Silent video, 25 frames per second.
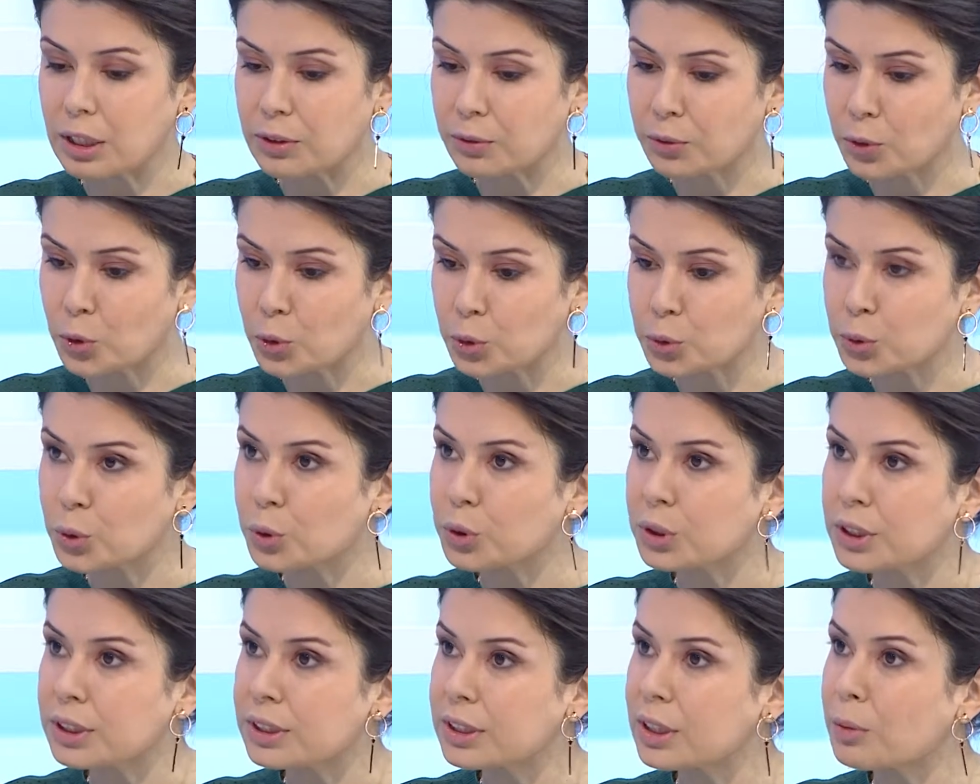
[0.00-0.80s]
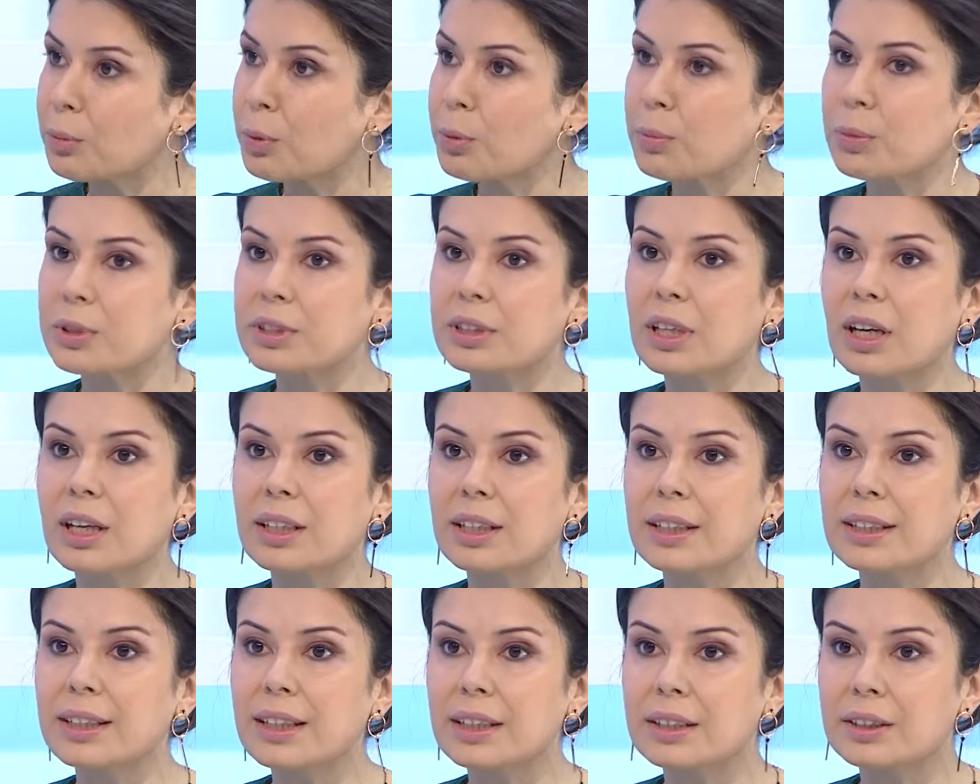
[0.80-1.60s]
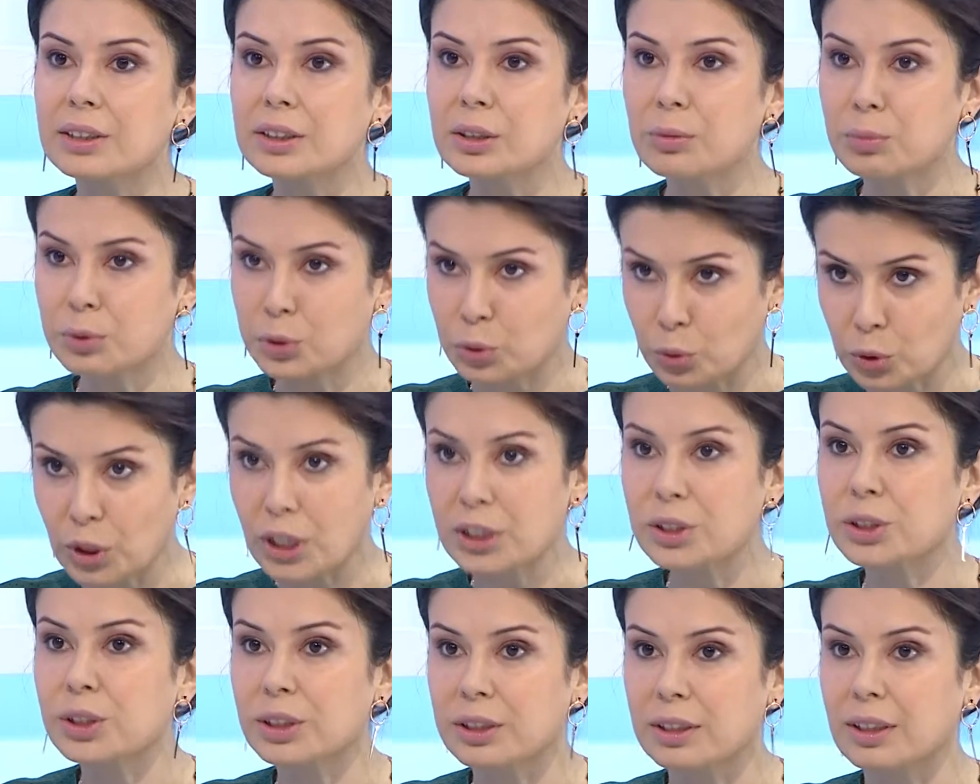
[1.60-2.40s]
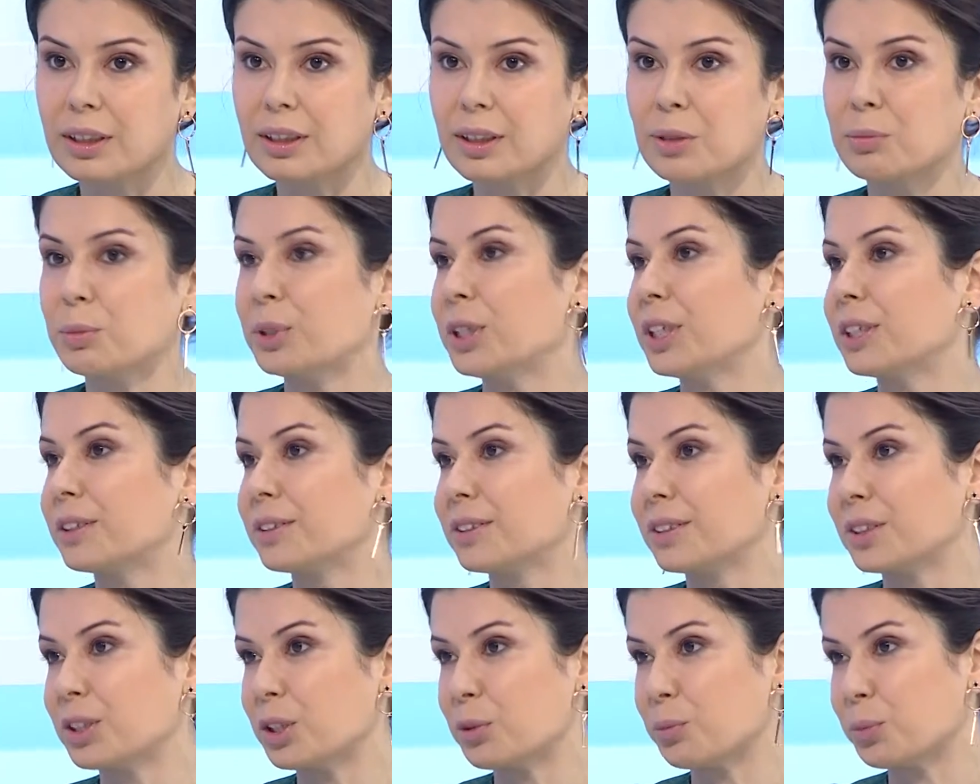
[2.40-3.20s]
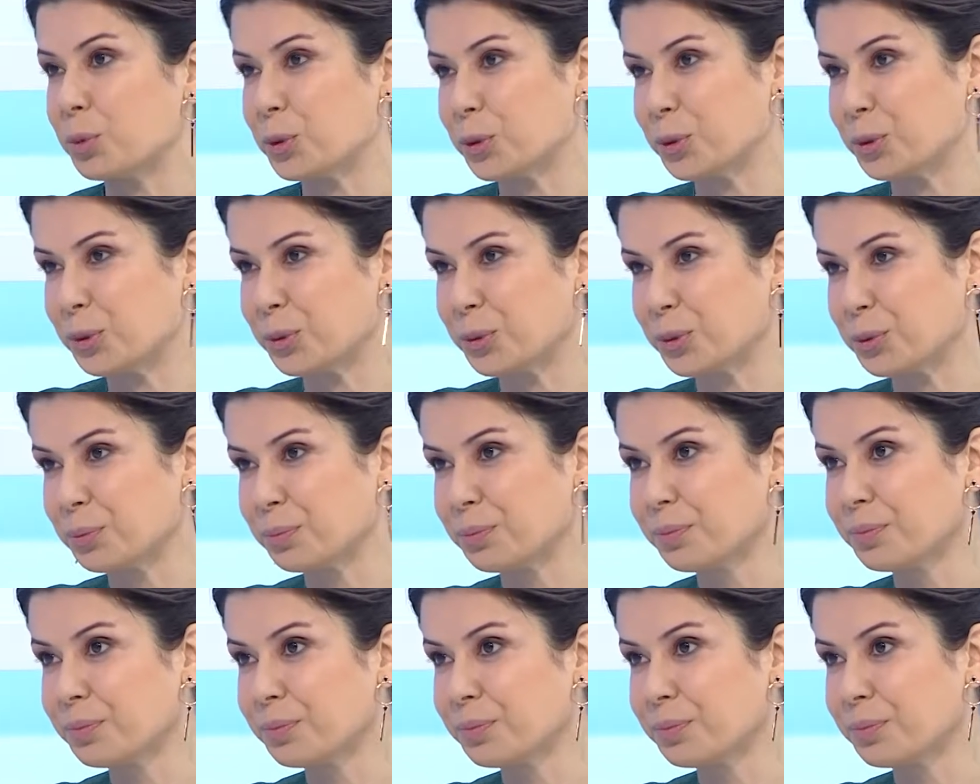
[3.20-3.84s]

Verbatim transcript: yani fonksiyonlarını yapamaz hale gelince biz o yaşta da ameliyatını yapıyoruz.